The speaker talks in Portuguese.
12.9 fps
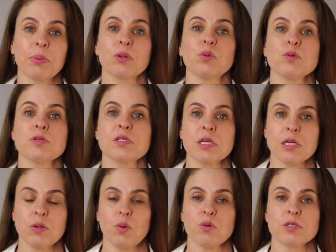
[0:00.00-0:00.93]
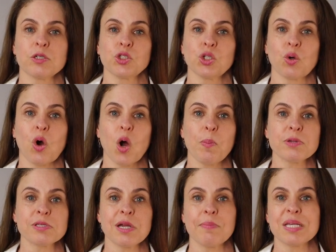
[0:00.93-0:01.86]
produzir os anticorpos
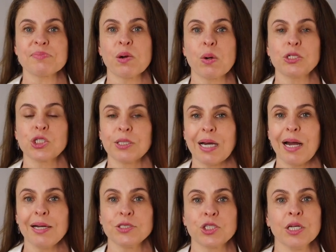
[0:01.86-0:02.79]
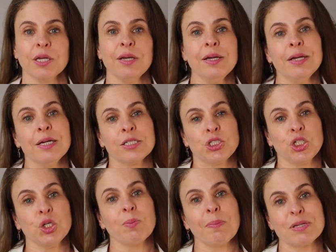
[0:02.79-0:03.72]
anticorpos na mesma quantidade
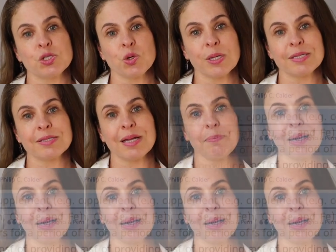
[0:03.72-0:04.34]
de uma pessoa que está